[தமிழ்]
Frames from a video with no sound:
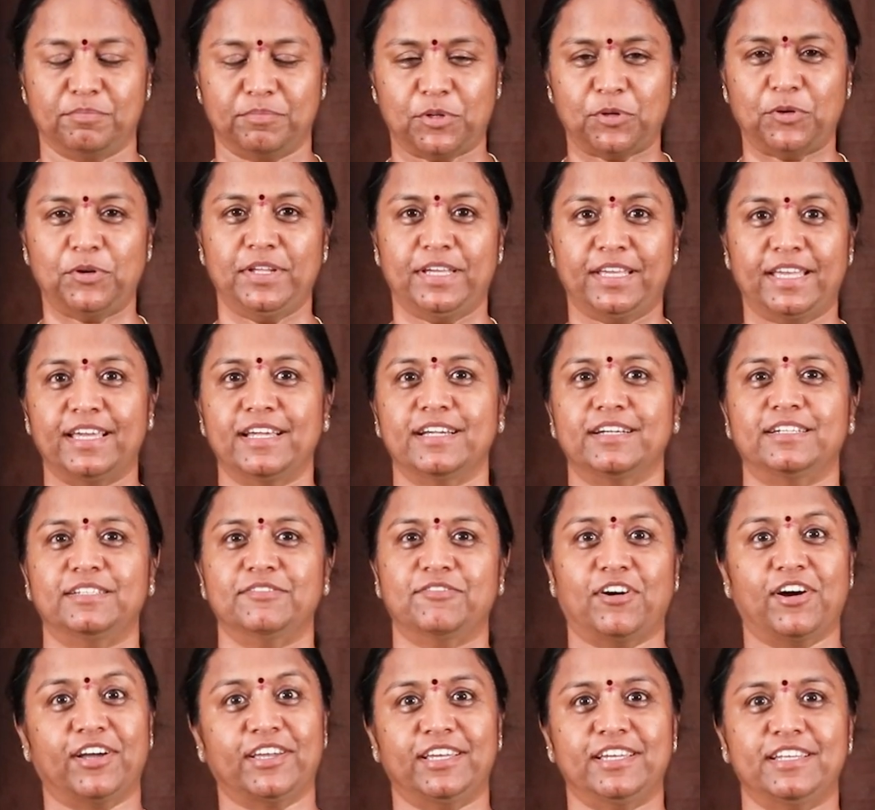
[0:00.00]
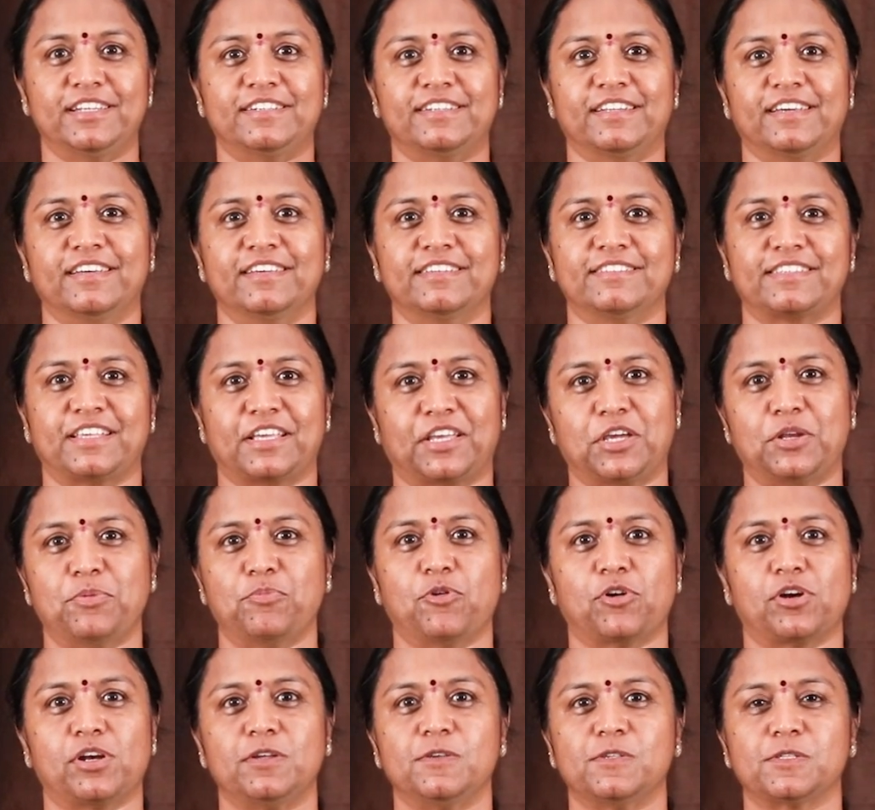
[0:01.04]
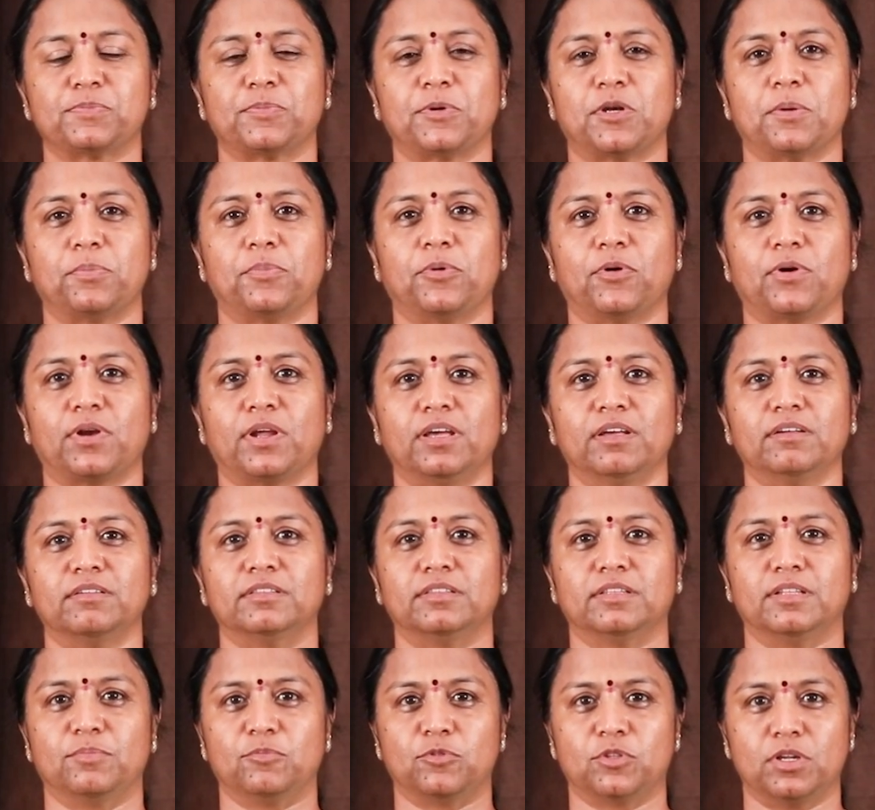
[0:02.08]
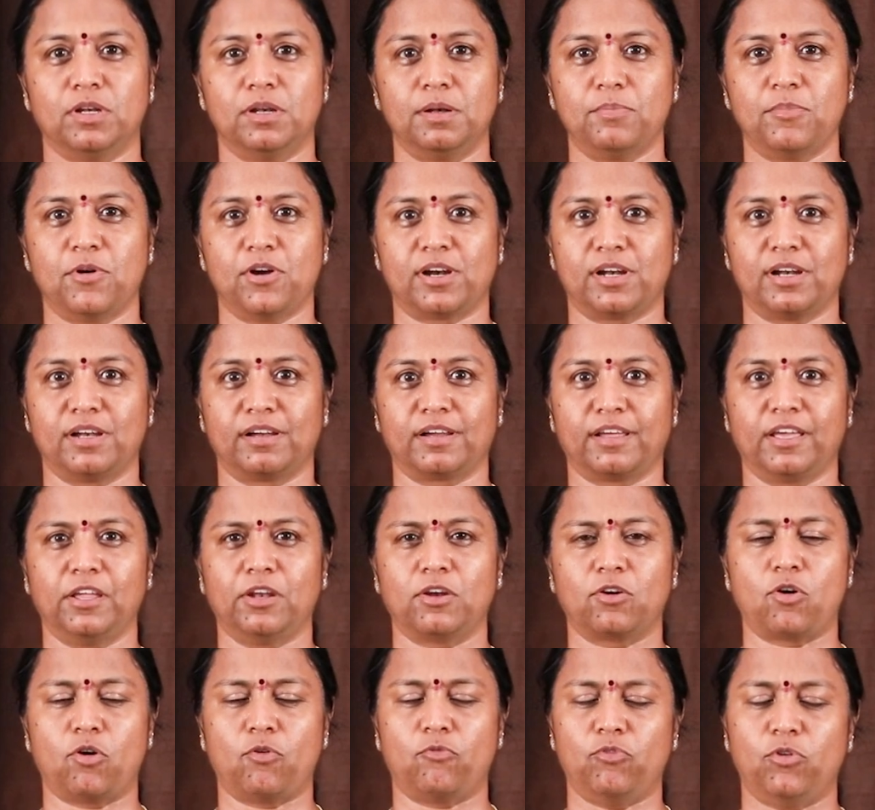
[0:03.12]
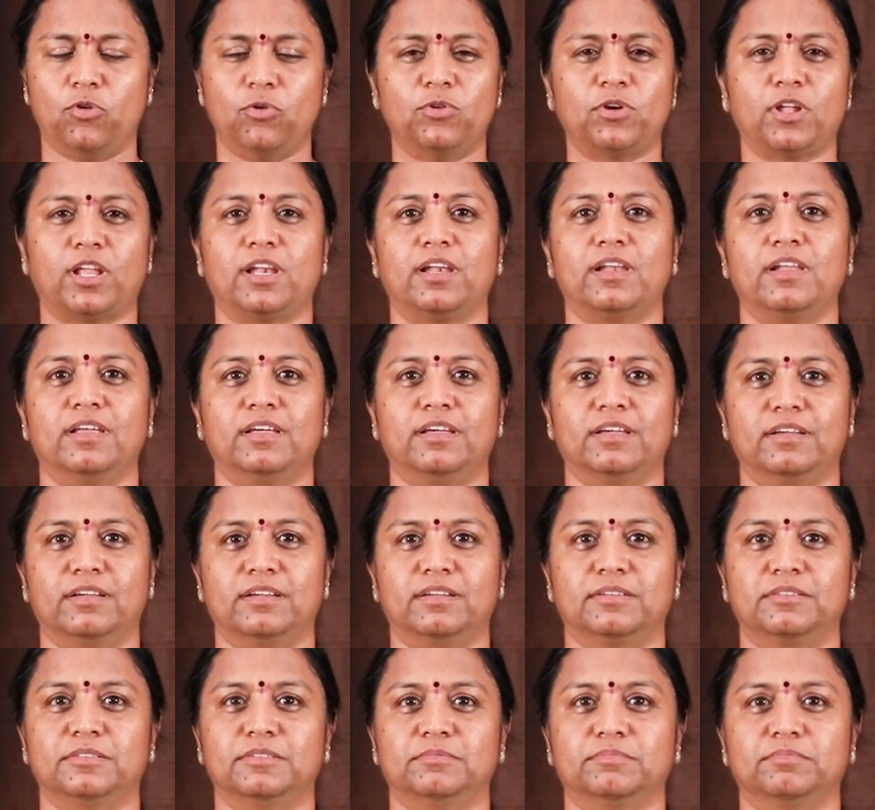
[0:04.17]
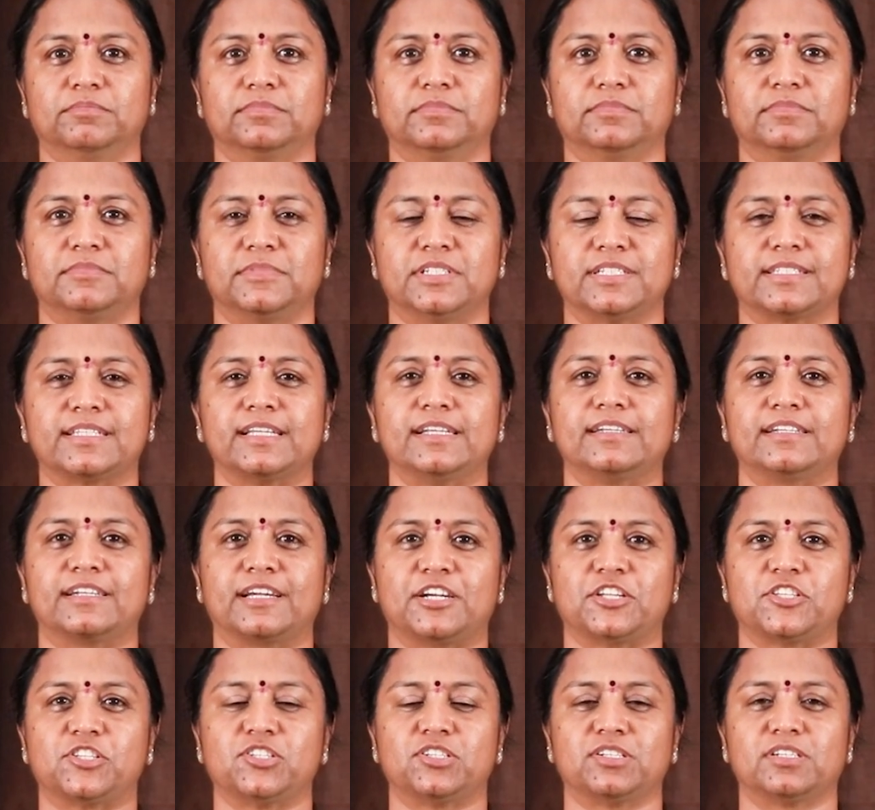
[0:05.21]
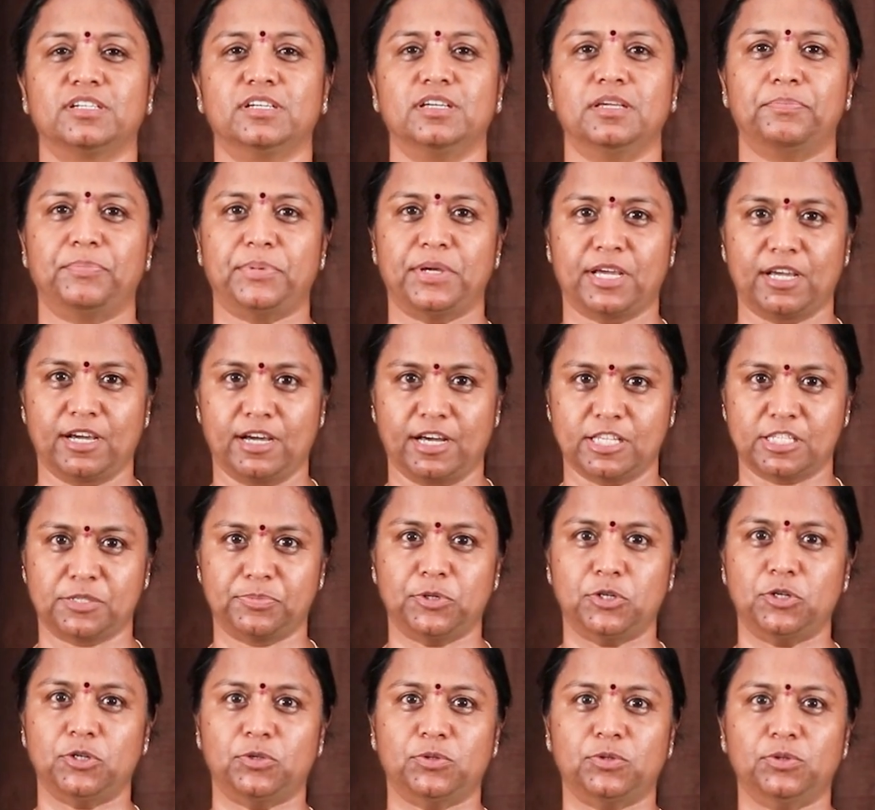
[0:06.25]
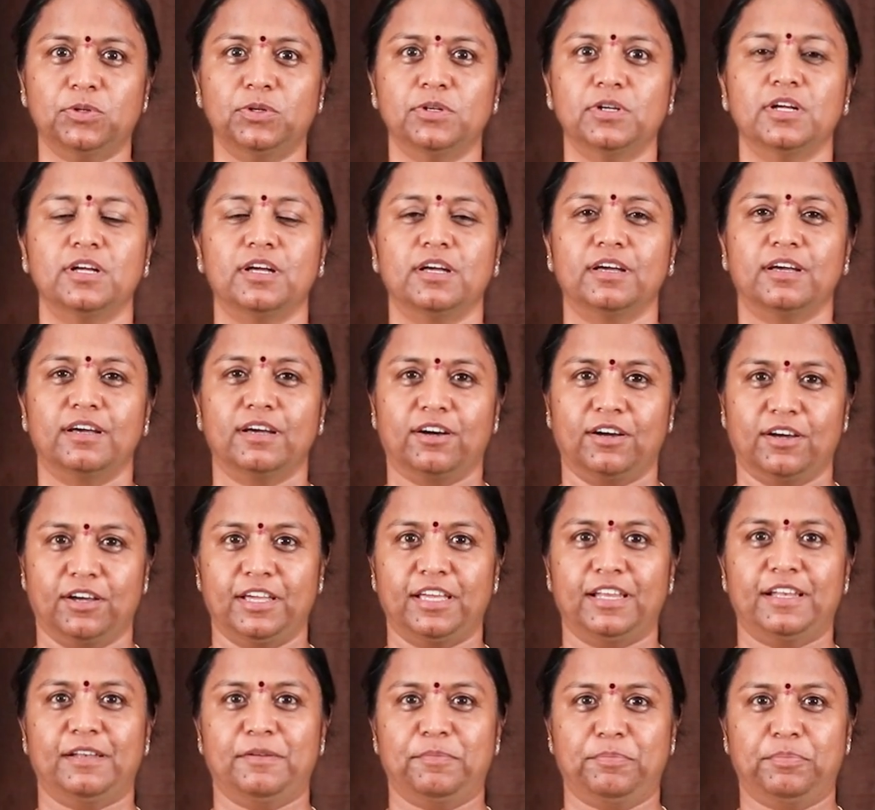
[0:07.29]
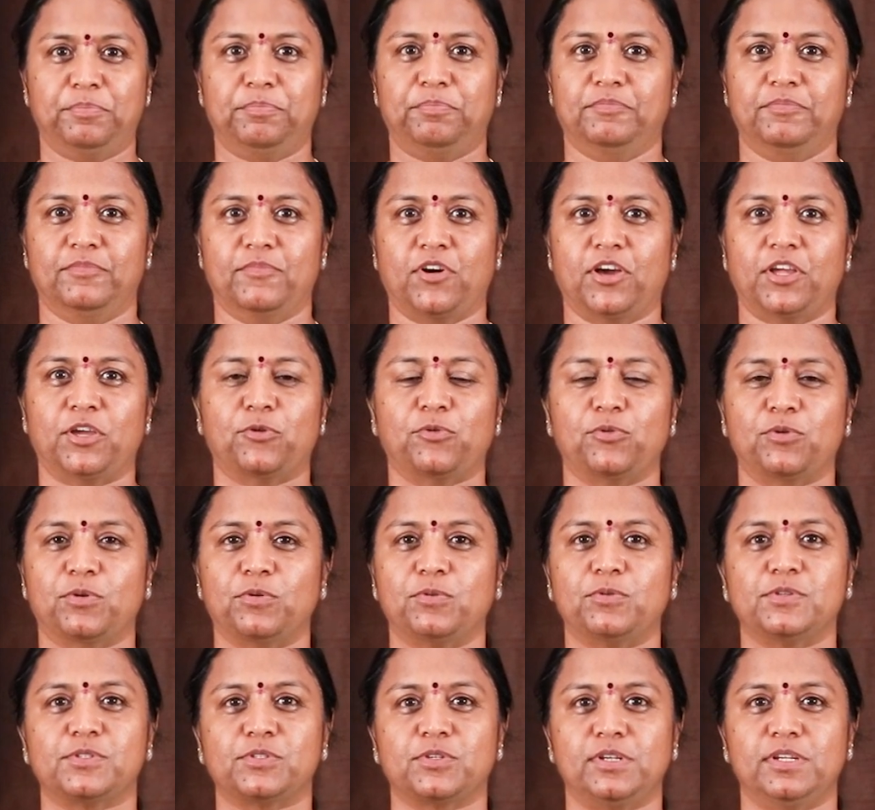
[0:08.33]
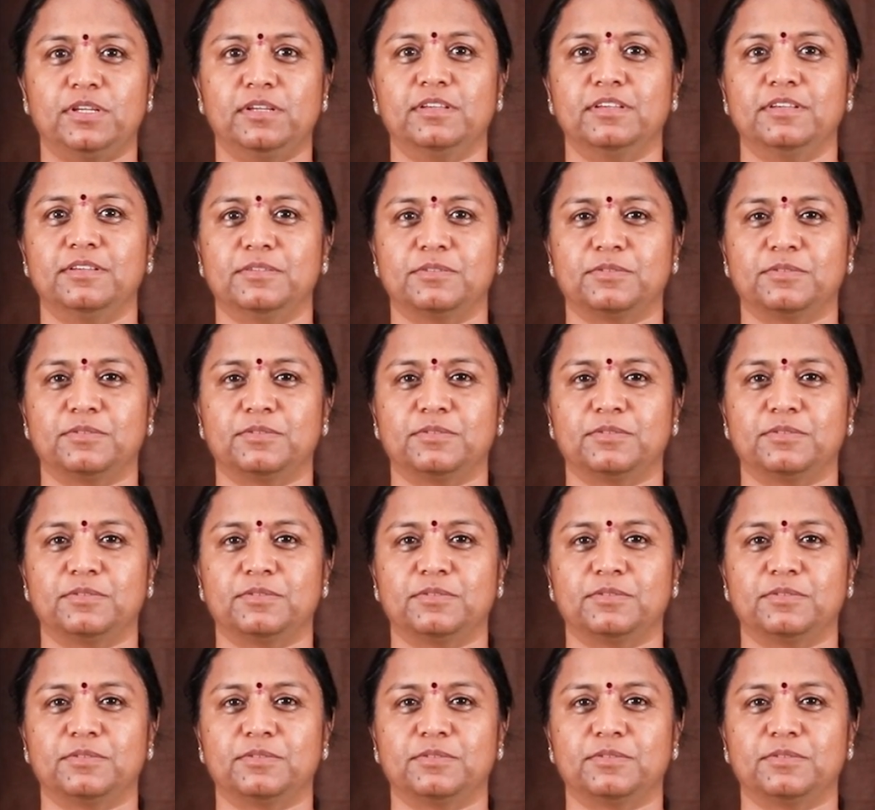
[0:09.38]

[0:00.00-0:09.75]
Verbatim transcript: மறுபடியும் கேட்டு வாங்கிட்டேன் செகண்ட் பாட்டில் யூஸ் பண்ண போகிறேன் இந்த முதல் பாட்டிலுக்கு எனக்கு அவ்வளோ நல்ல ரிசல்ட் கிடைக்கும் கிடச்சிருக்கு இப்போ எங்கள் ஹஸ்பண்டுக்கும் ஆயில் வாங்கி கொடுக்கணும்னு சொல்லி